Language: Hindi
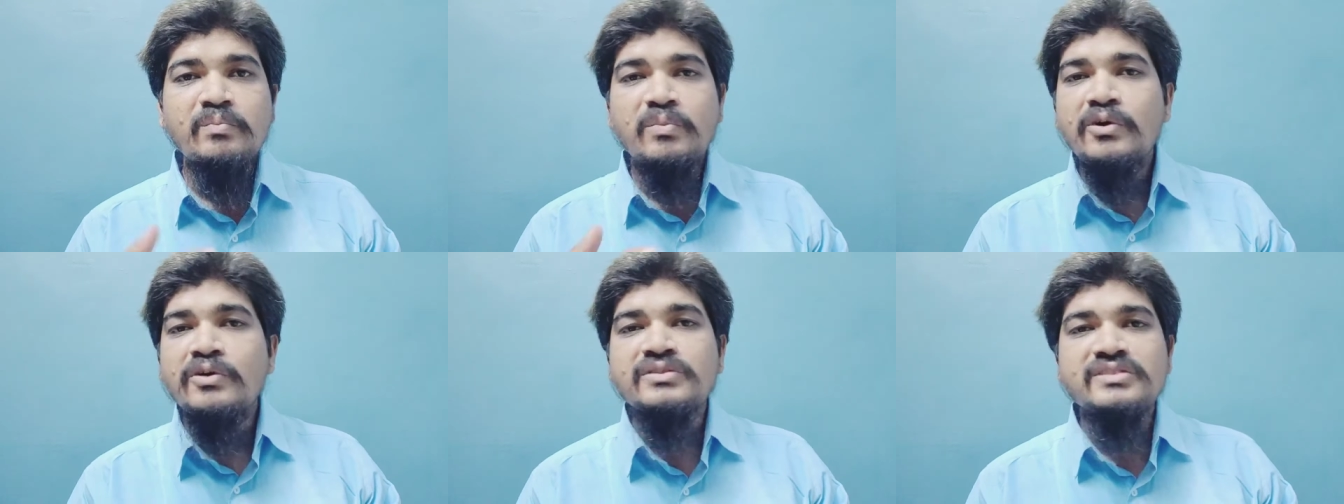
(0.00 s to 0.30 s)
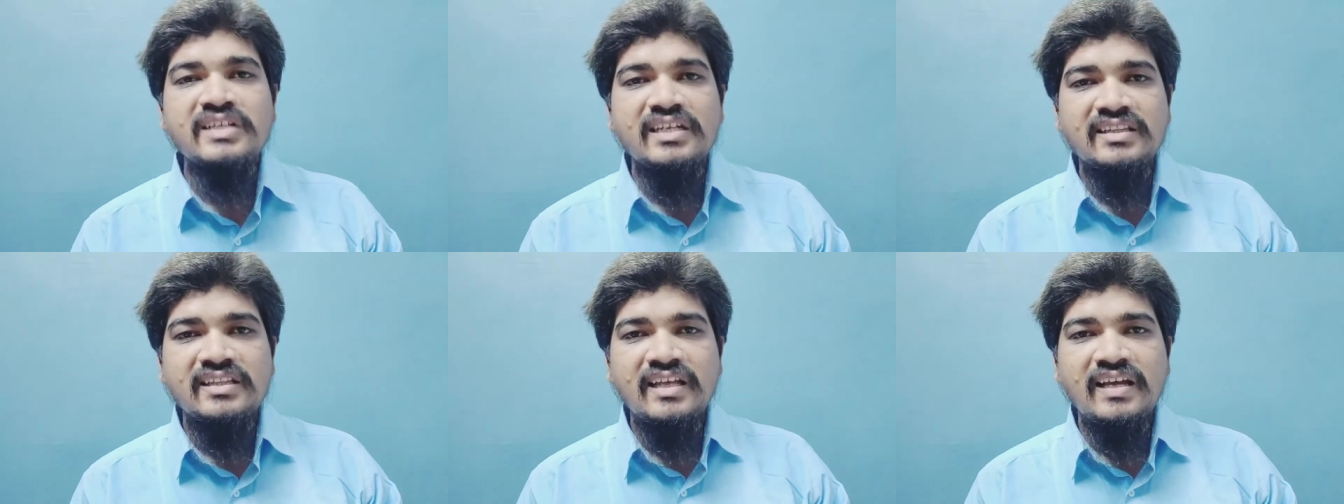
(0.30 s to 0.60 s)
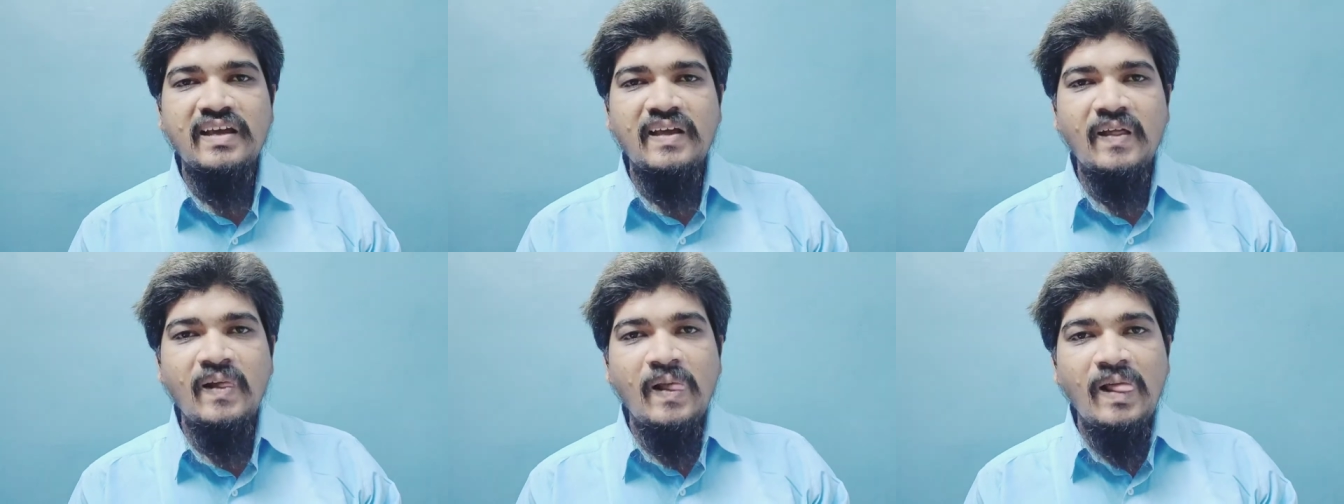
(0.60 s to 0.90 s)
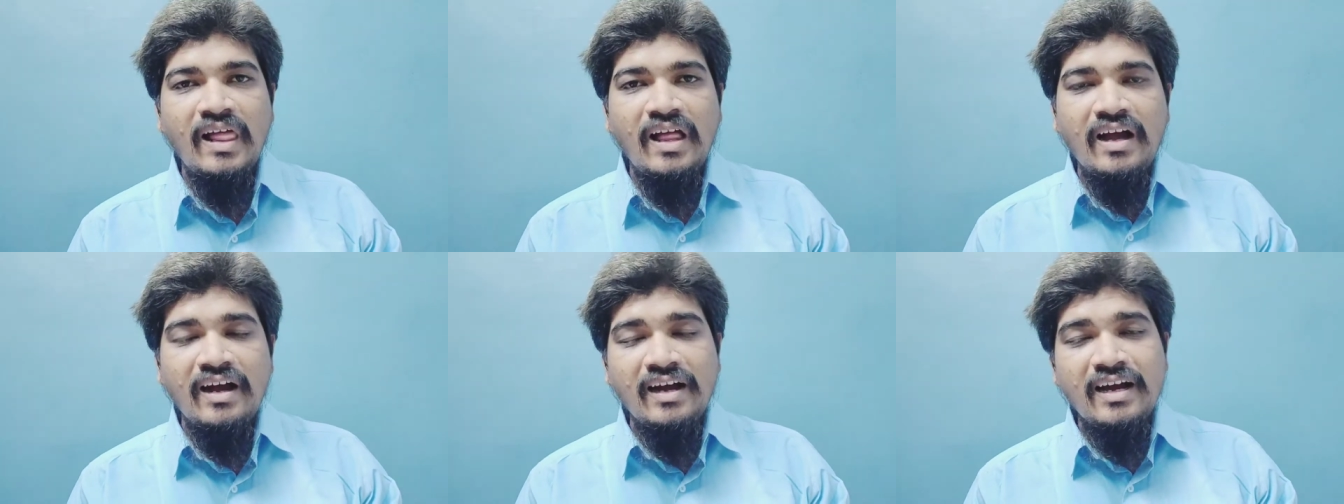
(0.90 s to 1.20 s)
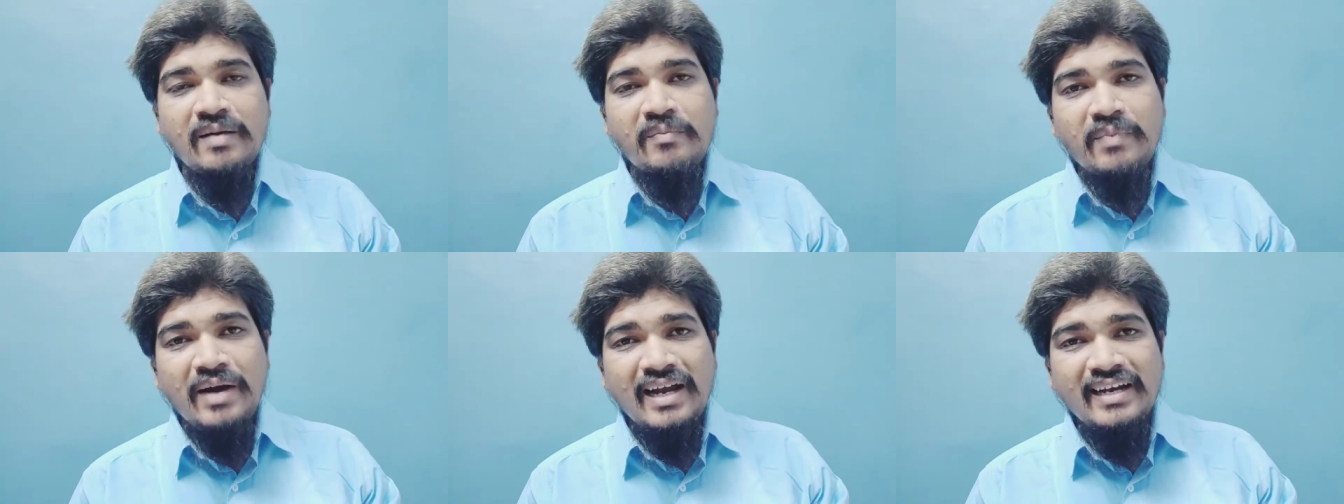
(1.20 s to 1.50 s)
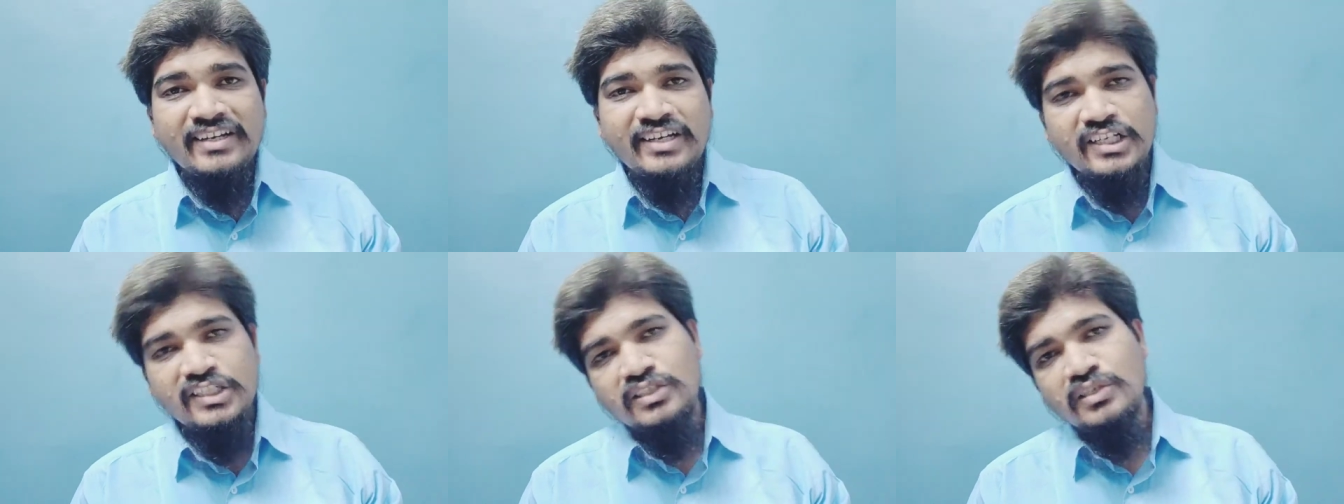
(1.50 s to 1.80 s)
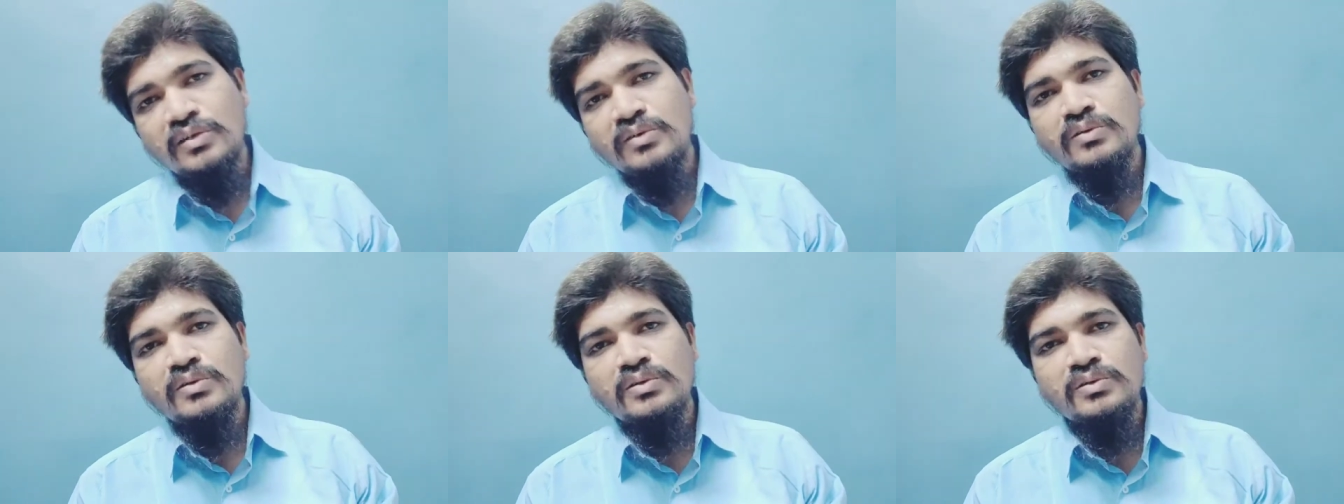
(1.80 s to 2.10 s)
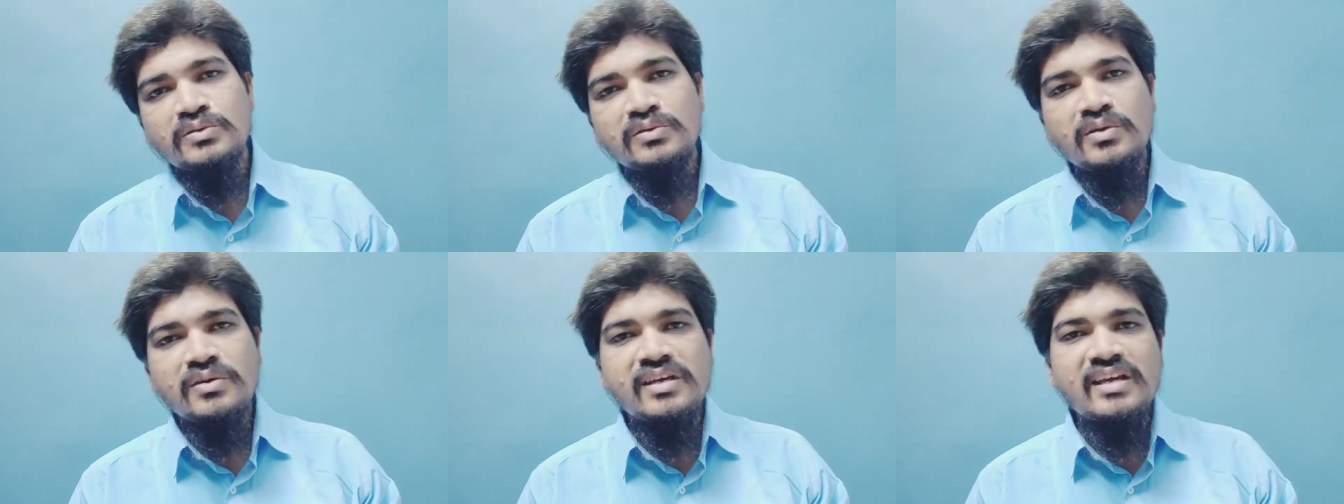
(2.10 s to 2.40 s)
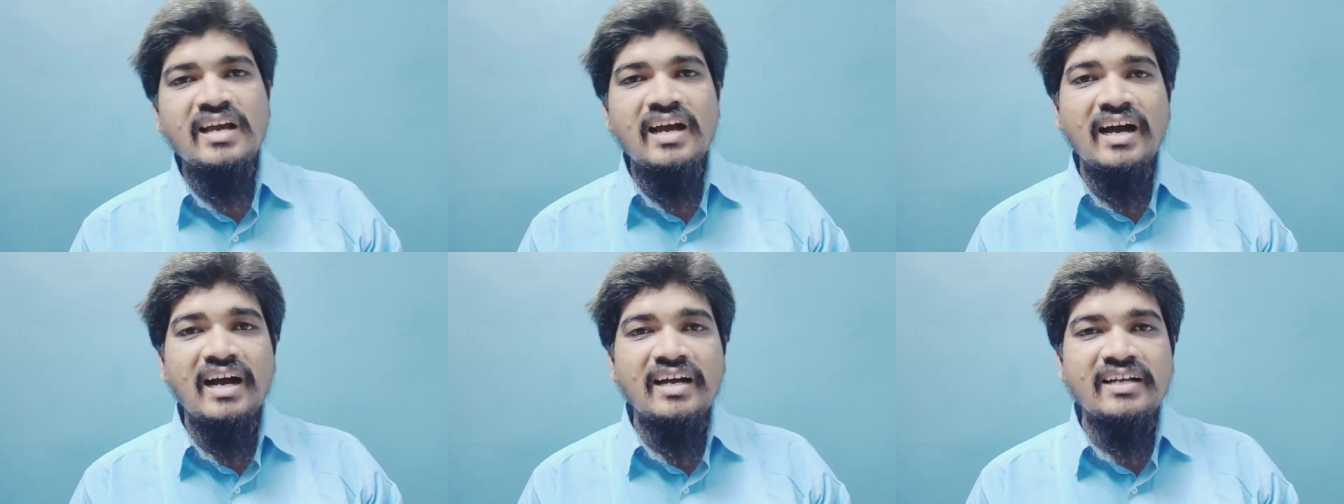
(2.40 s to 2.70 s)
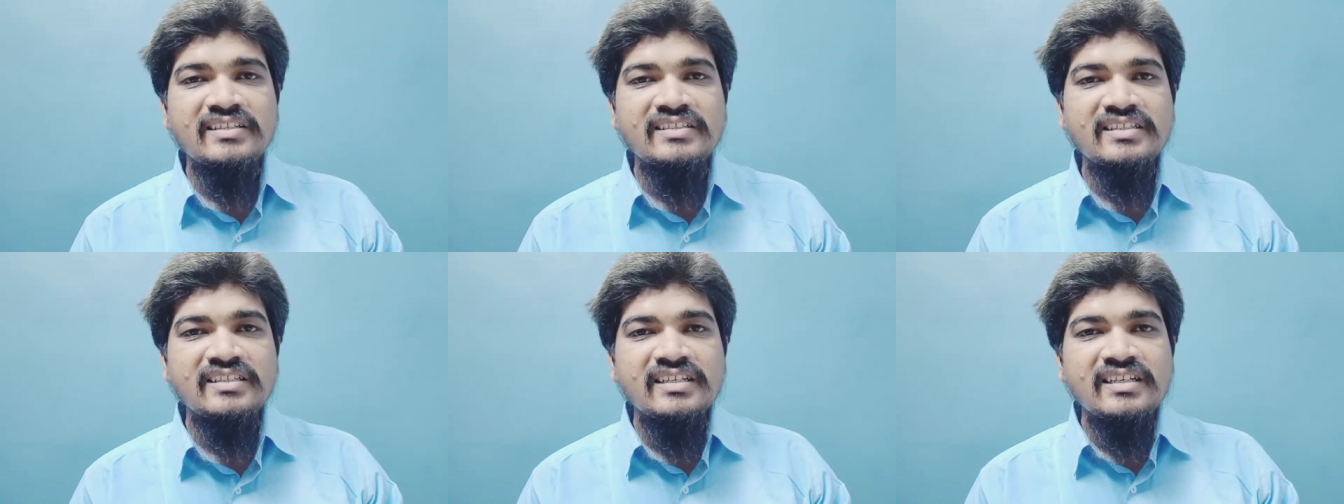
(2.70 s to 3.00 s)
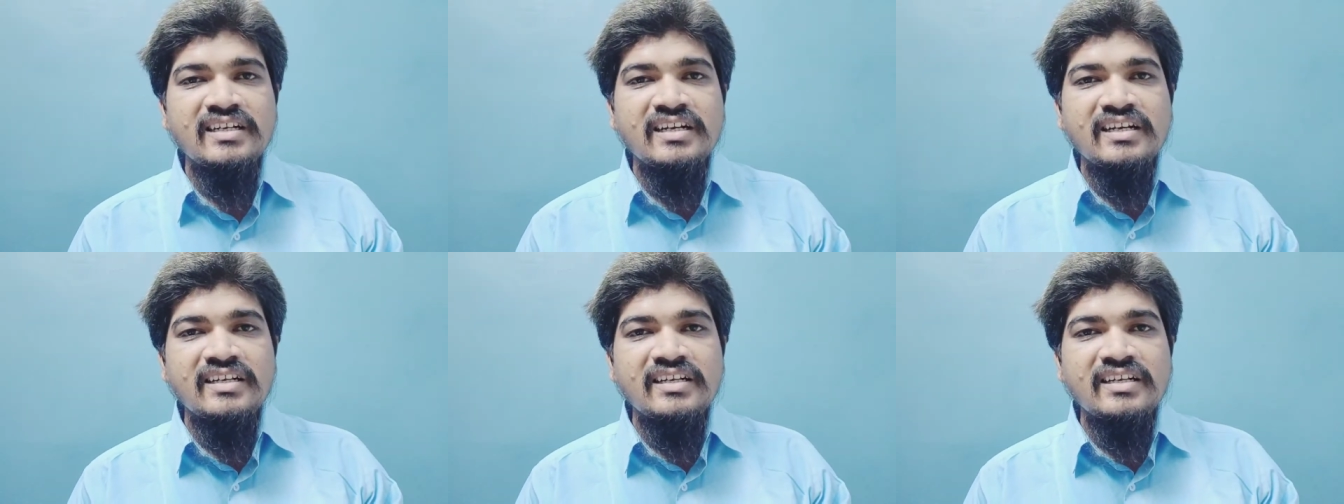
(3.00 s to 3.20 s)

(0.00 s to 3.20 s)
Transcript: पहुंच जाता है अगर मान के चलो दोस्तों कि आज